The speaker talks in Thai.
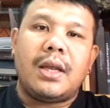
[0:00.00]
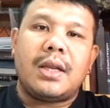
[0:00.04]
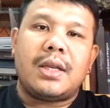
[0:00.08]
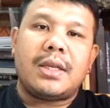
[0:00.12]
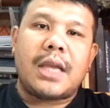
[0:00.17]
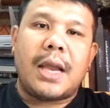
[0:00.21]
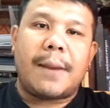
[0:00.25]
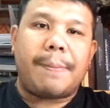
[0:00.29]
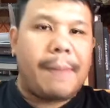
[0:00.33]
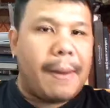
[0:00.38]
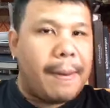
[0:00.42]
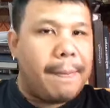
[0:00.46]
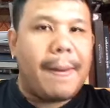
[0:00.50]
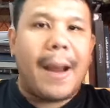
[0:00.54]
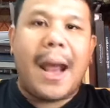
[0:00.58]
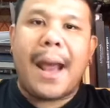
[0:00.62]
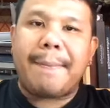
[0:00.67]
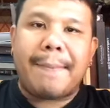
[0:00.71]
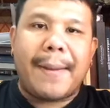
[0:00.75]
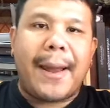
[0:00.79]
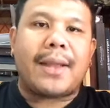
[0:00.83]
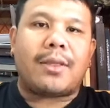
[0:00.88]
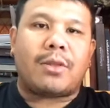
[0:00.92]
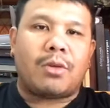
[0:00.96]
เจ็ดปลายปลาย
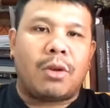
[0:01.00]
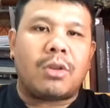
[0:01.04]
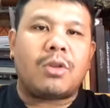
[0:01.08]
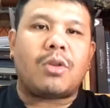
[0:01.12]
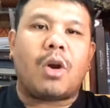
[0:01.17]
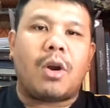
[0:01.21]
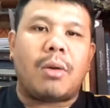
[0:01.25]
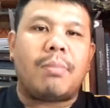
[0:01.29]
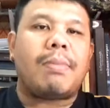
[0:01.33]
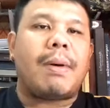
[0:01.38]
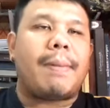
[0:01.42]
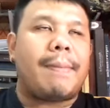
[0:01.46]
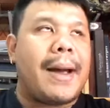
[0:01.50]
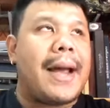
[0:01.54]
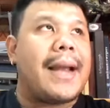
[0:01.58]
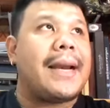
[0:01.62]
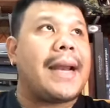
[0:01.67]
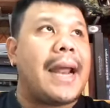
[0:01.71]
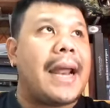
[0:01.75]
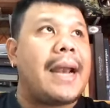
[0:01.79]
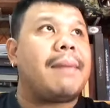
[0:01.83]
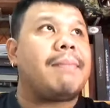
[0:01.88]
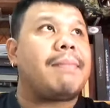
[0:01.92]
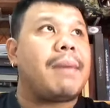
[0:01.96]
แปดต้นๆประมาณ
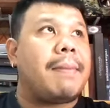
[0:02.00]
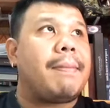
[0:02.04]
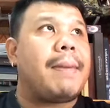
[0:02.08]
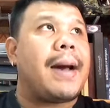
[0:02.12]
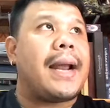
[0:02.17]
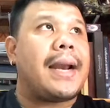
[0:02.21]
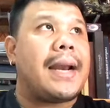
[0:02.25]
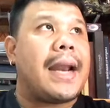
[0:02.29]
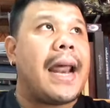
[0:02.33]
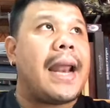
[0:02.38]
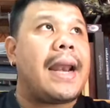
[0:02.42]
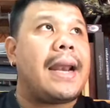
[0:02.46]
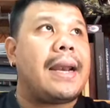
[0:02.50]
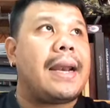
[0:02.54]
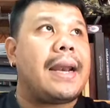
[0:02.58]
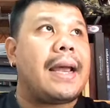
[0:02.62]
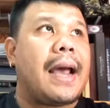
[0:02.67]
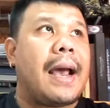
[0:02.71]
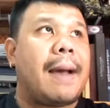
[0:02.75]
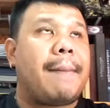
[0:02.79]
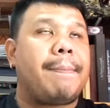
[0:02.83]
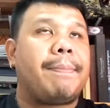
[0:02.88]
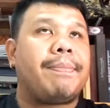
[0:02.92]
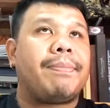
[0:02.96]
นั้นประมาณนั้นนะ
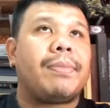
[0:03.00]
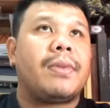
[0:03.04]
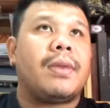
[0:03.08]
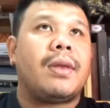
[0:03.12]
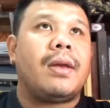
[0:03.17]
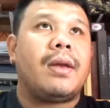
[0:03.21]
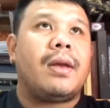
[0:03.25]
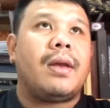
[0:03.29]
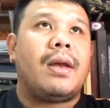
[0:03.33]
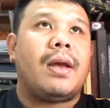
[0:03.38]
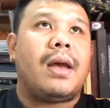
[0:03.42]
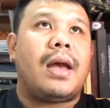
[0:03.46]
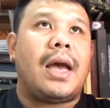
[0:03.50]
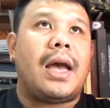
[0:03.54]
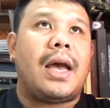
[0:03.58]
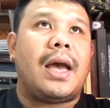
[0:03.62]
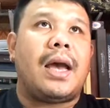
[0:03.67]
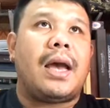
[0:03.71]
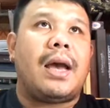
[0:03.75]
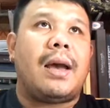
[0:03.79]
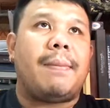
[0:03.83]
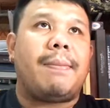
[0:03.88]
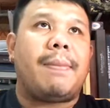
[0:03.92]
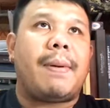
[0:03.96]
ครับ อ่า
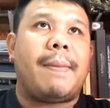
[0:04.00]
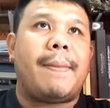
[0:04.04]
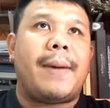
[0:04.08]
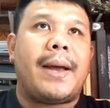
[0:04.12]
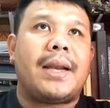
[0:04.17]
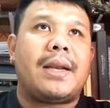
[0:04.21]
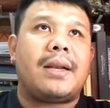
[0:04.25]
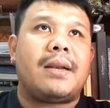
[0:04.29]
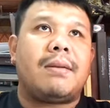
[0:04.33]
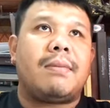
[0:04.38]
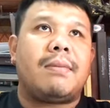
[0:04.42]
ประมาณ